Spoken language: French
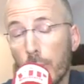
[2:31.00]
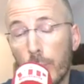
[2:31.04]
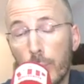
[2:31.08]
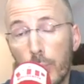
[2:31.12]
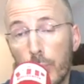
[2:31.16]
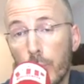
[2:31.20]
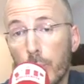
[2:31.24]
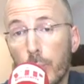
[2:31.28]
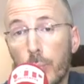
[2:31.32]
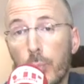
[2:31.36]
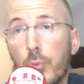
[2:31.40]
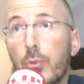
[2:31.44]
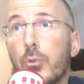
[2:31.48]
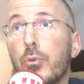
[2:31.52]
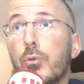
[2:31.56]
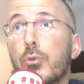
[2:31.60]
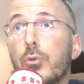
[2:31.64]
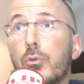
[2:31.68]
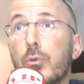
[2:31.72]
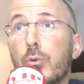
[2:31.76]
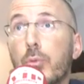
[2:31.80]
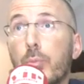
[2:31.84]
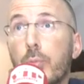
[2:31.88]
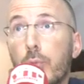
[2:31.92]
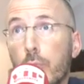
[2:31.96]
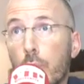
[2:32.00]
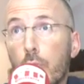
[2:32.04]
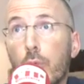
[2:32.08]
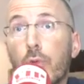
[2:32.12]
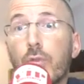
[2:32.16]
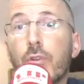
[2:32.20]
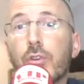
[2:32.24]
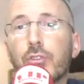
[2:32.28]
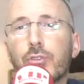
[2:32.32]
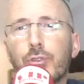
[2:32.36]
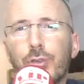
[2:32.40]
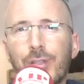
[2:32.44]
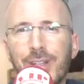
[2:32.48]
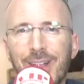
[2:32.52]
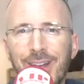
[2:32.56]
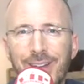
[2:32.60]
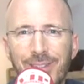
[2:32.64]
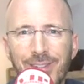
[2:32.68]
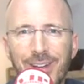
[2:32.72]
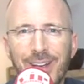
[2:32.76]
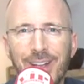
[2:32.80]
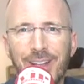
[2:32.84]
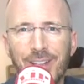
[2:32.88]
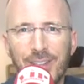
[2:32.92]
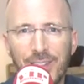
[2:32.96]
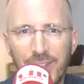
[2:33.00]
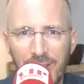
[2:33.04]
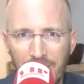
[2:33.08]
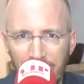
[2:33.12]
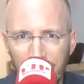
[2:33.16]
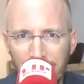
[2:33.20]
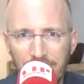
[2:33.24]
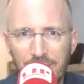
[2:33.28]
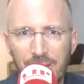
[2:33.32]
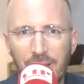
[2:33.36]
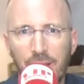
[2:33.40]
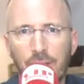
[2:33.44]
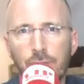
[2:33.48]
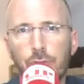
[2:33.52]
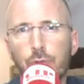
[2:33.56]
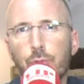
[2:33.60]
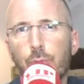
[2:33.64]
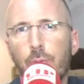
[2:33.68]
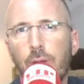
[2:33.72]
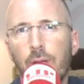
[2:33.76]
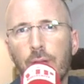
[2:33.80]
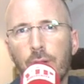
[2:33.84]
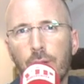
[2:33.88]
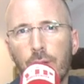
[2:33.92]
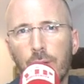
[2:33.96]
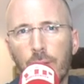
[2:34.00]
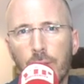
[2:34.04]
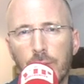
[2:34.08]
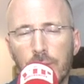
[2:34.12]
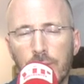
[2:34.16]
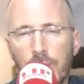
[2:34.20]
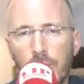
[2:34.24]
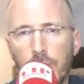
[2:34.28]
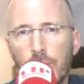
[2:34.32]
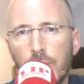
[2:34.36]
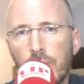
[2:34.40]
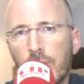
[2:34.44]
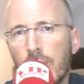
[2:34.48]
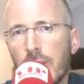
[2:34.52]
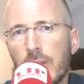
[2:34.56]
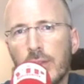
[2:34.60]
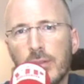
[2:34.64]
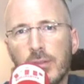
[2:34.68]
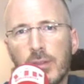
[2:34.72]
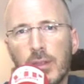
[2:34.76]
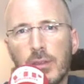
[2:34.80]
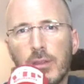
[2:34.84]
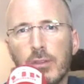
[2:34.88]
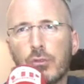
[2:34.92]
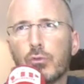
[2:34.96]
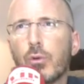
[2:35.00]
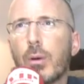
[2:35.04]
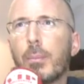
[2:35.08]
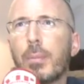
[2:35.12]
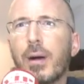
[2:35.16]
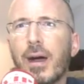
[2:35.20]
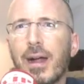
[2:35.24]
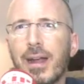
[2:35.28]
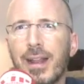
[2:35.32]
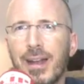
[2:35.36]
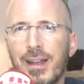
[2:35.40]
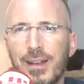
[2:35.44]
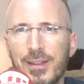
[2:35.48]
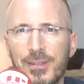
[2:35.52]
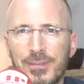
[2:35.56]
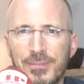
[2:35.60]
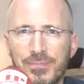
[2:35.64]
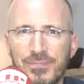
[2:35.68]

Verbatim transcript: plus, plus, plus conventionnelles. Voilà, c'est un, un soin, c'est des soins parallèles.